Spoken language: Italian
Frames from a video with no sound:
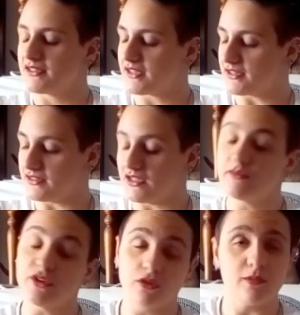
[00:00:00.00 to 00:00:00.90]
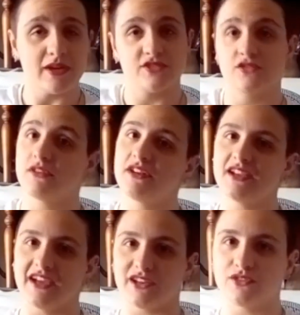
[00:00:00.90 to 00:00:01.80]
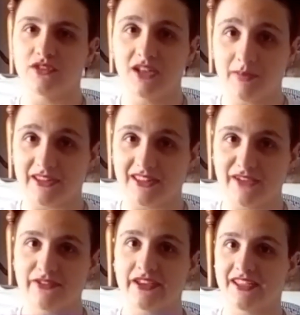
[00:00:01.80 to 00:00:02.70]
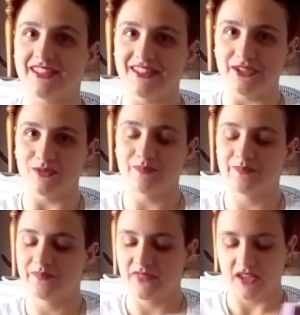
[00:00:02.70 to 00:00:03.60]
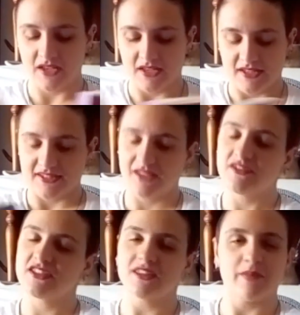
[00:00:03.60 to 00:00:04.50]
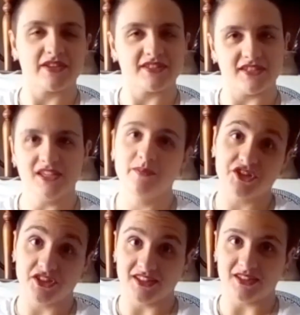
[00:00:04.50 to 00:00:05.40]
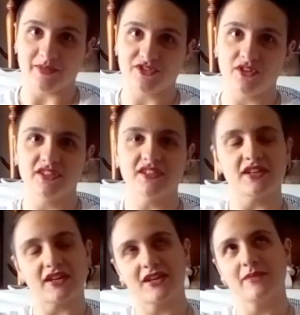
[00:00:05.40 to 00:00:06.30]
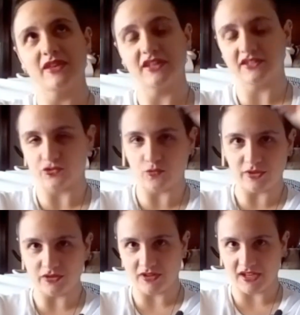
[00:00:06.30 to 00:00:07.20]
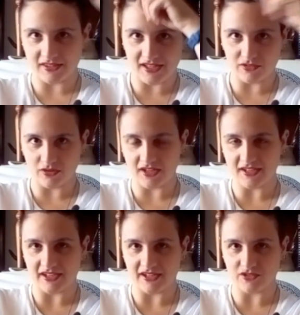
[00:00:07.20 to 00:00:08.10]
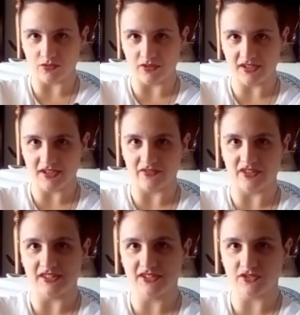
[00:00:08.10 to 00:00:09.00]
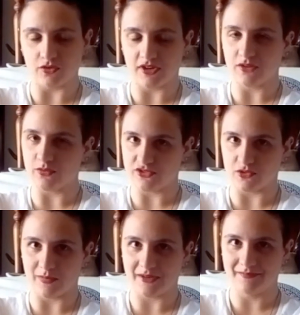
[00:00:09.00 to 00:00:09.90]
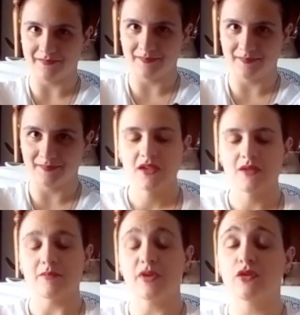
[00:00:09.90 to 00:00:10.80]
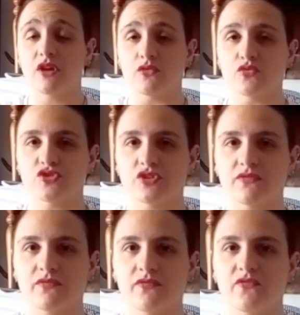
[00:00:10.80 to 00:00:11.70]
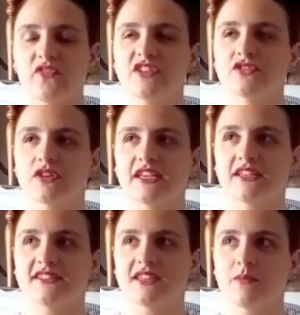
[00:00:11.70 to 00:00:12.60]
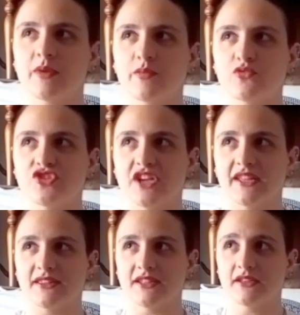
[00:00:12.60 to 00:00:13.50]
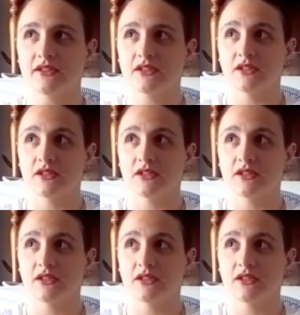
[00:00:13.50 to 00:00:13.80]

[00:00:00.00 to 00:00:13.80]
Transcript: tratti dal mio romanzo Riccardo, la Pandafk ed io. Se vi siete persi i precedenti episodi, rimediate subito andando a cliccare sul link che vedete scorrere qui sopra. Piccolo annuncio, visto che sempre più gente